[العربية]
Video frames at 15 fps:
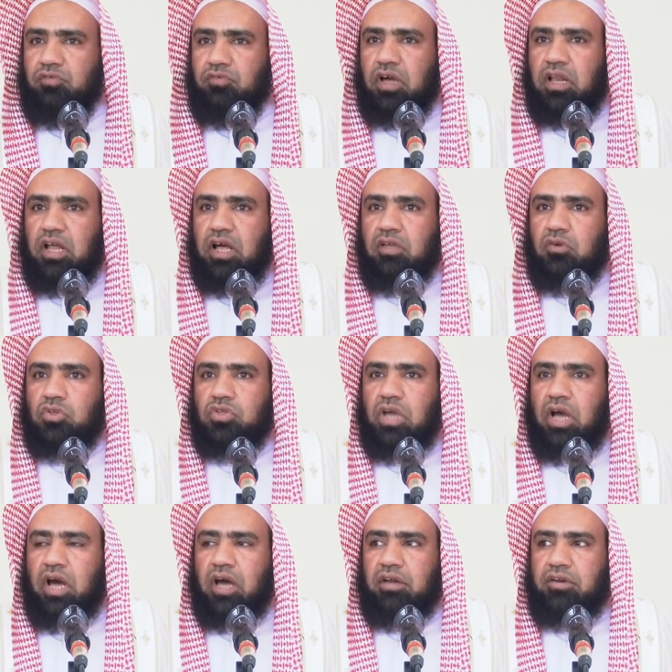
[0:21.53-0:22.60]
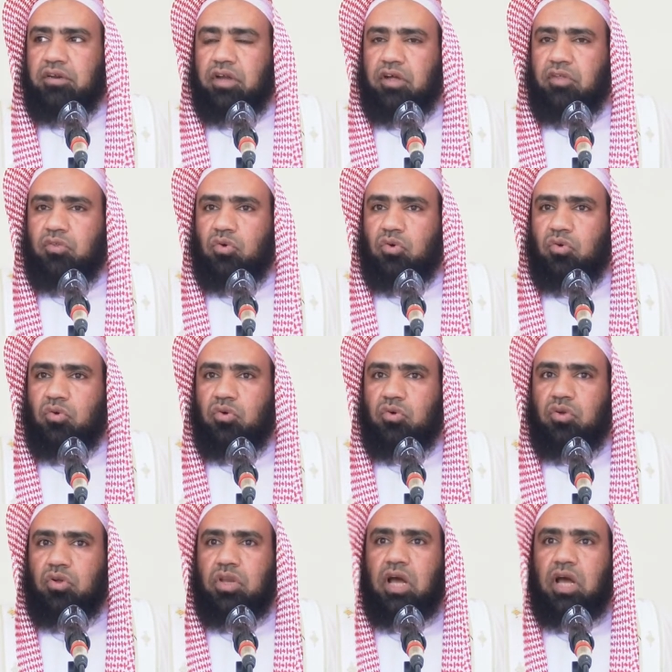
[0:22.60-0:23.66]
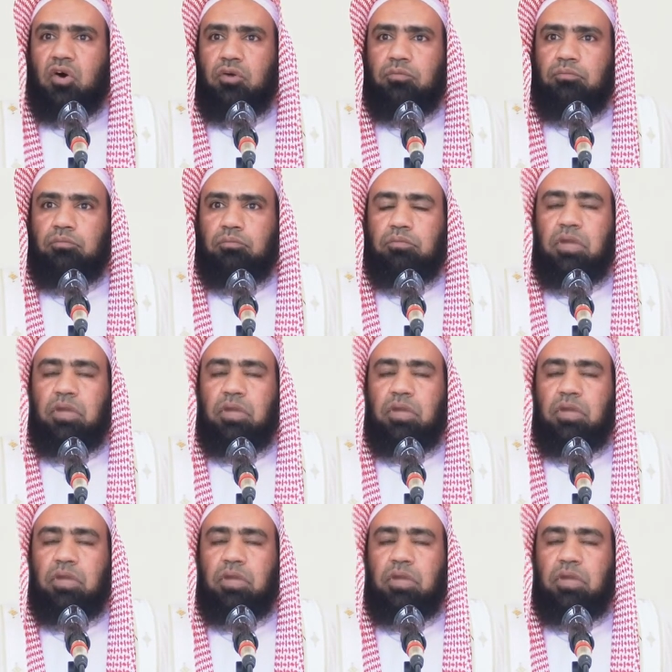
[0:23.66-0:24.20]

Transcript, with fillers: فلا يتعرض لهم